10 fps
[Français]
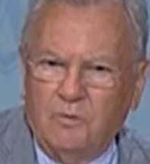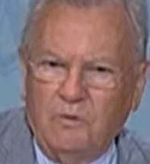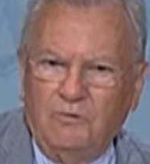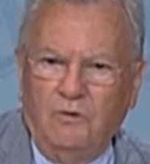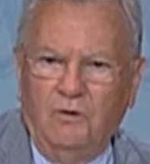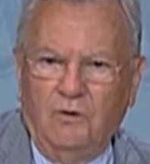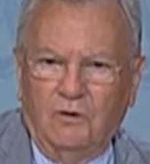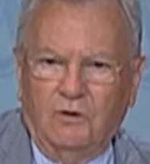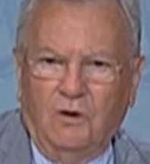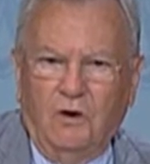monsieur le
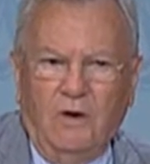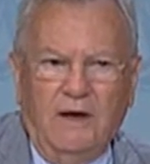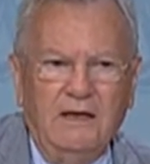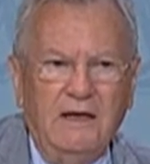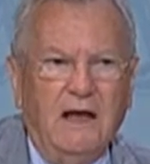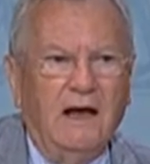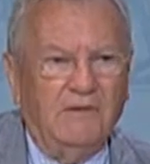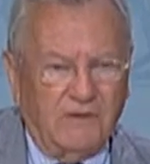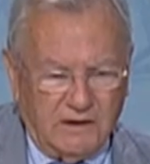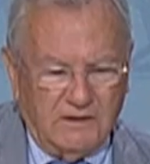docteur Rohani, à
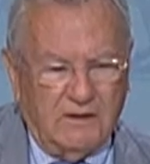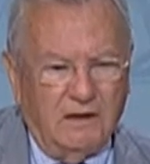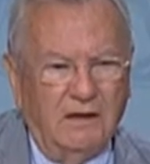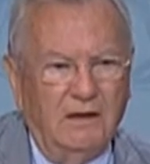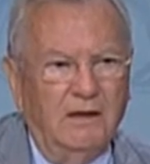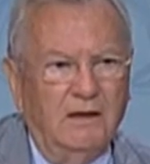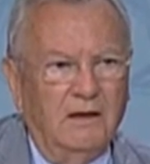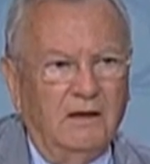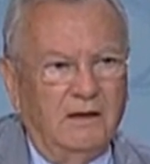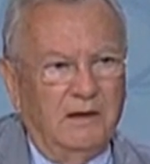la vérité,
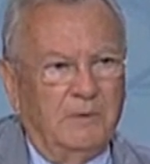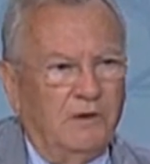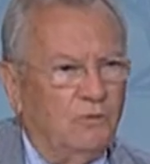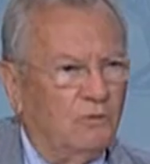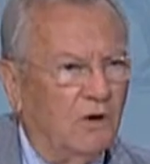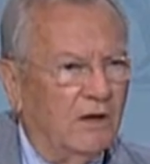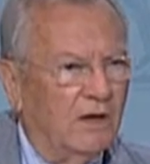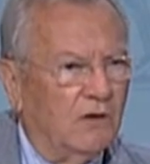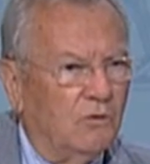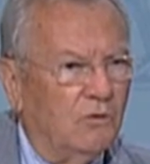n'est pas du tout un
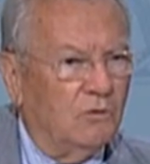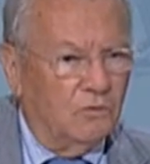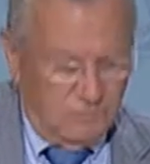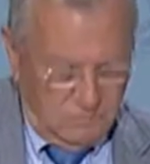inconnu.